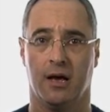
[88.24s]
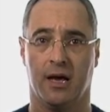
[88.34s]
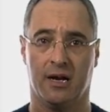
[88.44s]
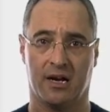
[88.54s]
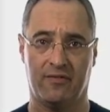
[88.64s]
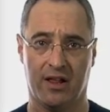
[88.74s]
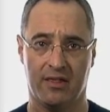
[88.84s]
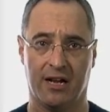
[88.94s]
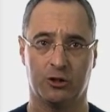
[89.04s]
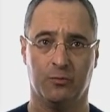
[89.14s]
En
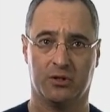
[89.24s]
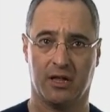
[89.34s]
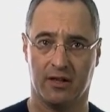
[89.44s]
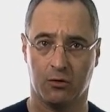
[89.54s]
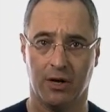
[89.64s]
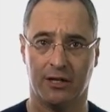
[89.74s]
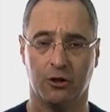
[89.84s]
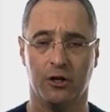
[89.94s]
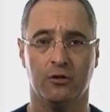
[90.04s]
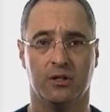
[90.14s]
referencia al soporte
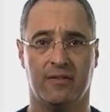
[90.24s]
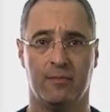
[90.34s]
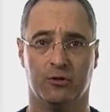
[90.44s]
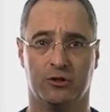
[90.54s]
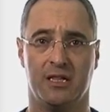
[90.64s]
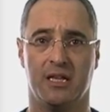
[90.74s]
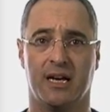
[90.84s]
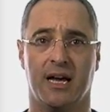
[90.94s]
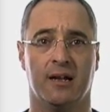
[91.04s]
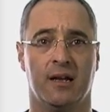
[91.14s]
circulatorio, debemos de
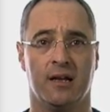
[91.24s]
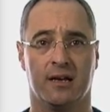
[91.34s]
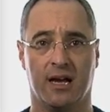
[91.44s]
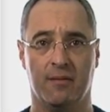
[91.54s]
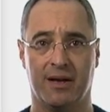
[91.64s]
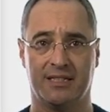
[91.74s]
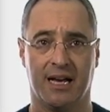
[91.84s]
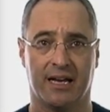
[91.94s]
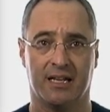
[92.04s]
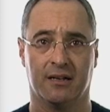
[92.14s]
indicar que el
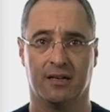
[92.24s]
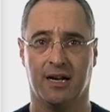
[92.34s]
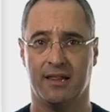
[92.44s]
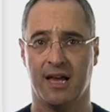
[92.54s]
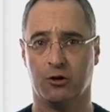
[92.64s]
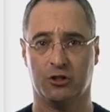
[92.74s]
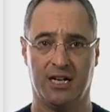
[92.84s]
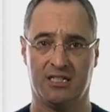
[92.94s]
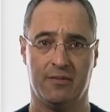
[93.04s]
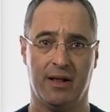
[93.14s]
masaje cardíaco
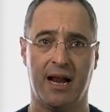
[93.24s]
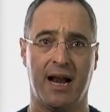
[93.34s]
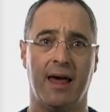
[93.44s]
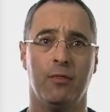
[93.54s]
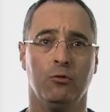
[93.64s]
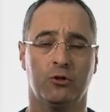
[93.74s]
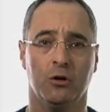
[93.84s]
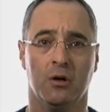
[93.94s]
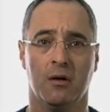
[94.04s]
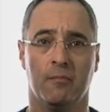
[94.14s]
será similar al
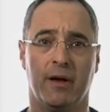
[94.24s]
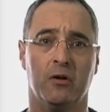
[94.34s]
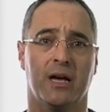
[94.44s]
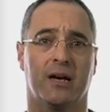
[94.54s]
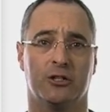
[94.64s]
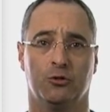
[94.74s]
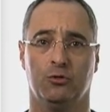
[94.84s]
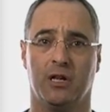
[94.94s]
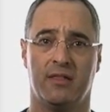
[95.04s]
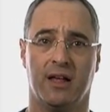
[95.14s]
adulto, pero que en caso de
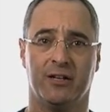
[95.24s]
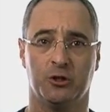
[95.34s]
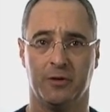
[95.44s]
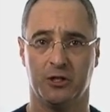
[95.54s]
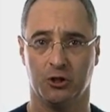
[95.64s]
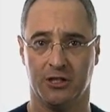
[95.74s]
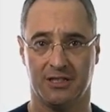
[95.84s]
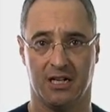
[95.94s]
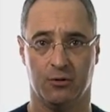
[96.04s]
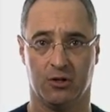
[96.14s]
utilizar vasopresores
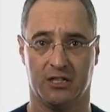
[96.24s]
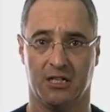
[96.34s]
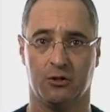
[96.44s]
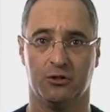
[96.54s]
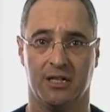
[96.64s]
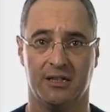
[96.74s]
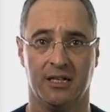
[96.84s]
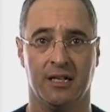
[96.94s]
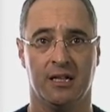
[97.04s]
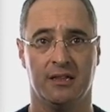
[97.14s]
tenemos que ser
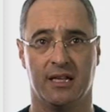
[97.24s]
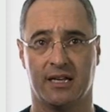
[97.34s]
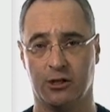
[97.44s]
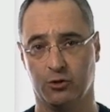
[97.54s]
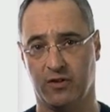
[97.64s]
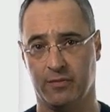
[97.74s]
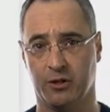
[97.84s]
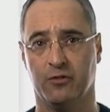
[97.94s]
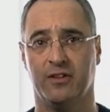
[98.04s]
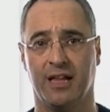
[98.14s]
conscientes de que el
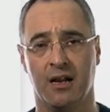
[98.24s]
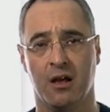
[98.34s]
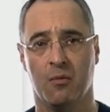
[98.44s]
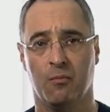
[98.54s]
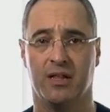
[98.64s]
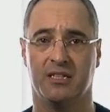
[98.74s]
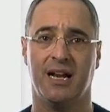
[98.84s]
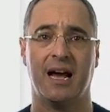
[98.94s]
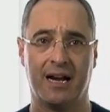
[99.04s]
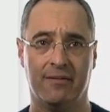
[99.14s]
sufrimiento fetal puede
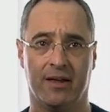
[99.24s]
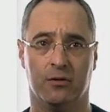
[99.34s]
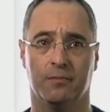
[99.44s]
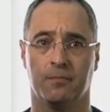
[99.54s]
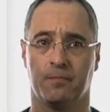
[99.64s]
ser agravado.